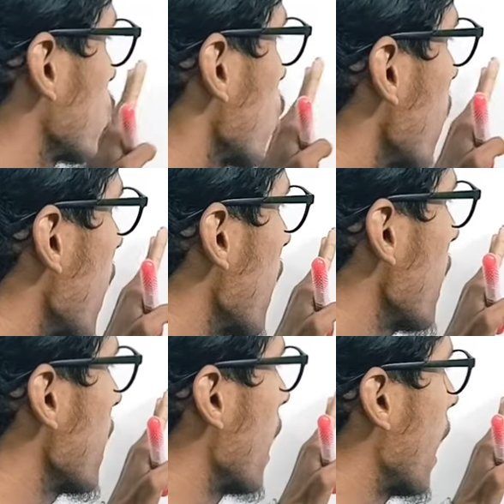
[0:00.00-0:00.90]
প্রথমায়
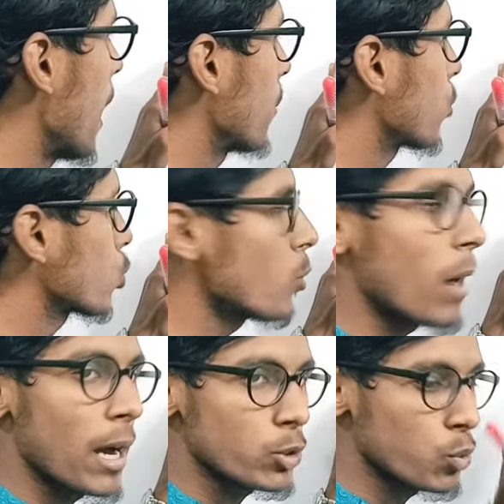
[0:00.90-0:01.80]

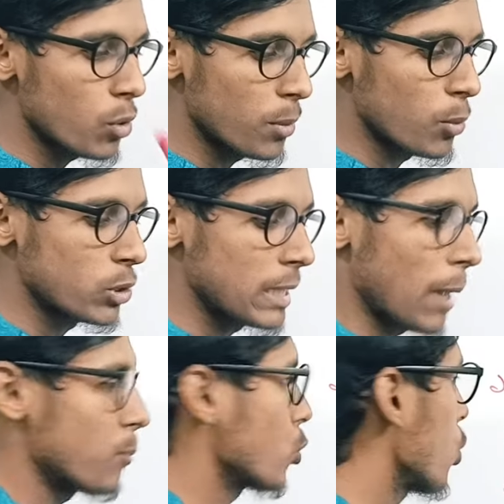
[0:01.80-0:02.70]
প্রথমা শূন্য বিভক্তি
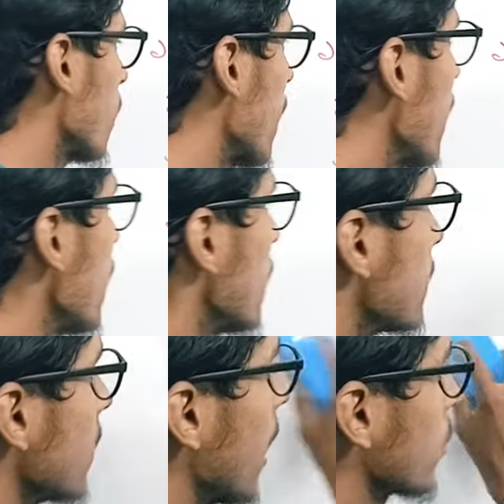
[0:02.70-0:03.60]
তাই প্রথমা
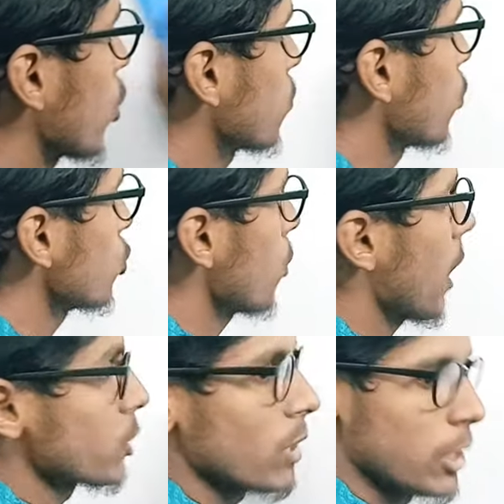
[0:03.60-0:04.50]
তৎপুরুষ
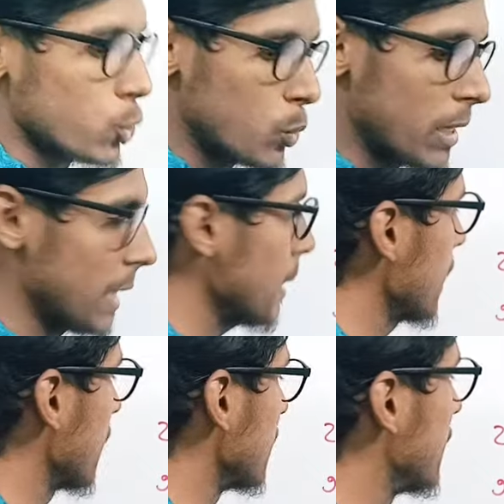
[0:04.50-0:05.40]
বলে আসলে কিছু নেই
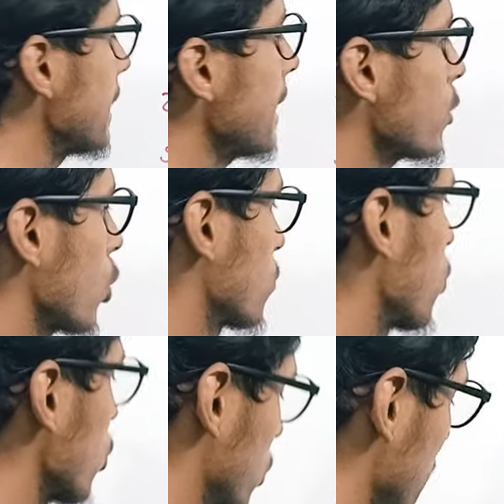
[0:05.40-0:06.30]
দ্বিতীয়
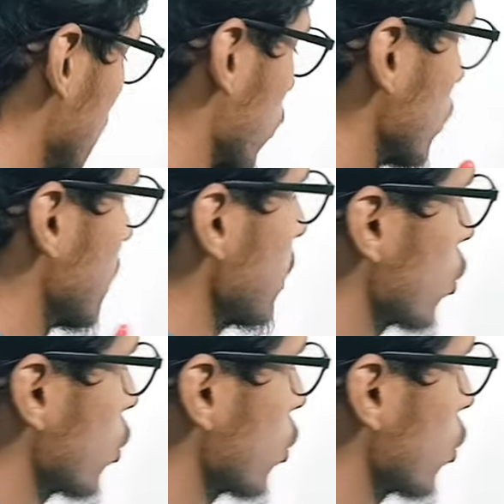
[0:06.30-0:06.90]
তৎপুরুষ যেটা রয়েছে